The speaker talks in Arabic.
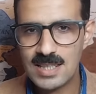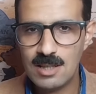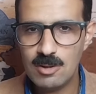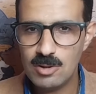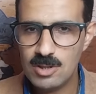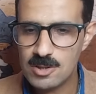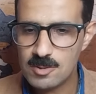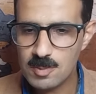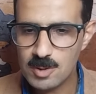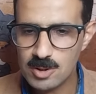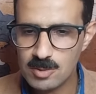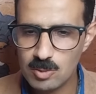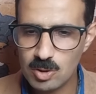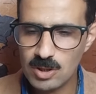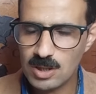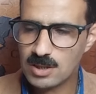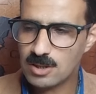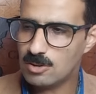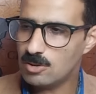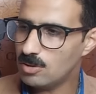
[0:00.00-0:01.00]
او الحزب
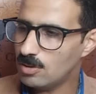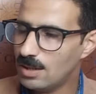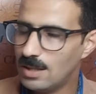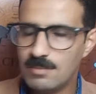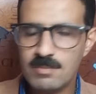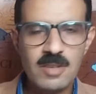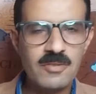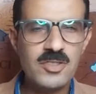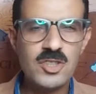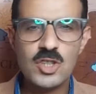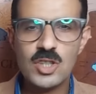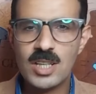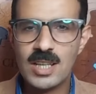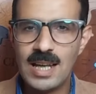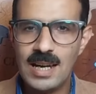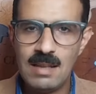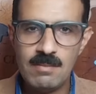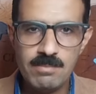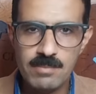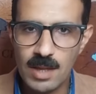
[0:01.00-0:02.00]
الديمقراطي انه لا ما فيش
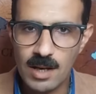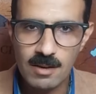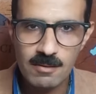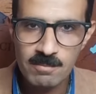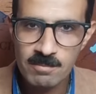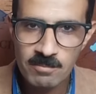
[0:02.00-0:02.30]
الكلام ده